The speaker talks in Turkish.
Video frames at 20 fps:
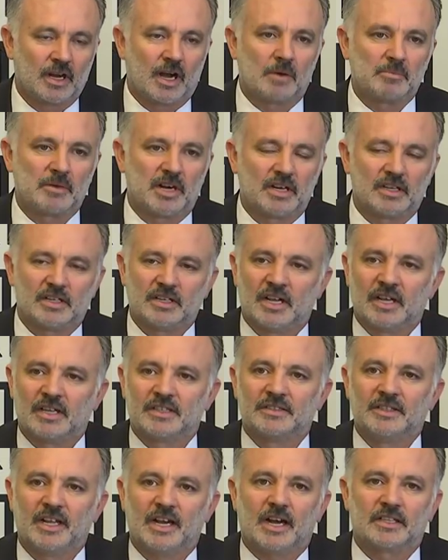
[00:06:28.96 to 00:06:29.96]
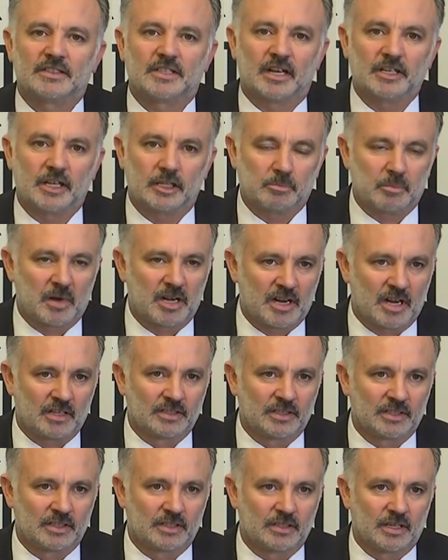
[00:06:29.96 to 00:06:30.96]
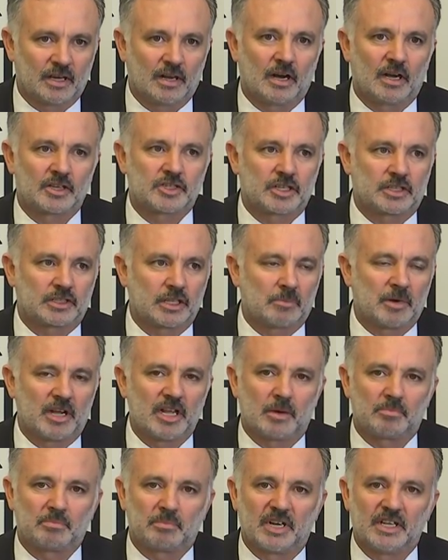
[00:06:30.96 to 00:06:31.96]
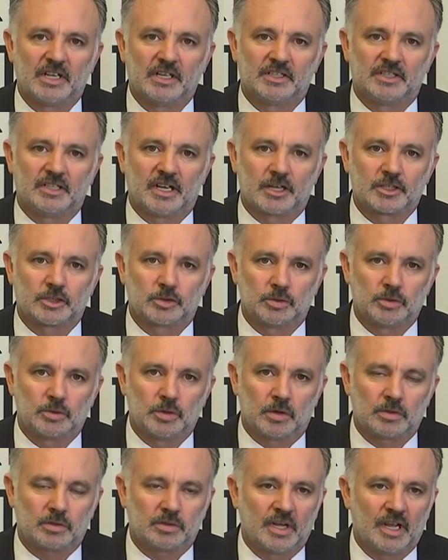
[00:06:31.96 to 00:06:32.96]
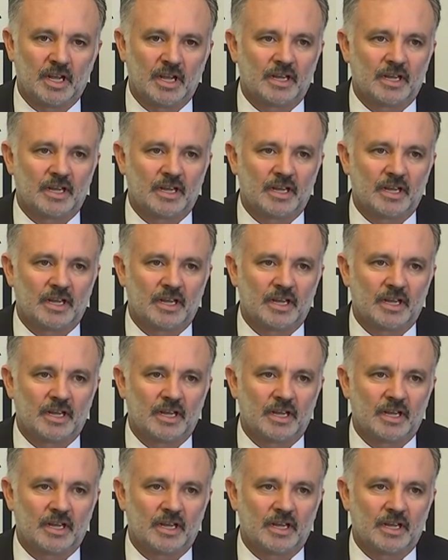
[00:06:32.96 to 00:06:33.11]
Ama ne Adalet Bakanlığı açıklama yapma ihtiyacı duyuyor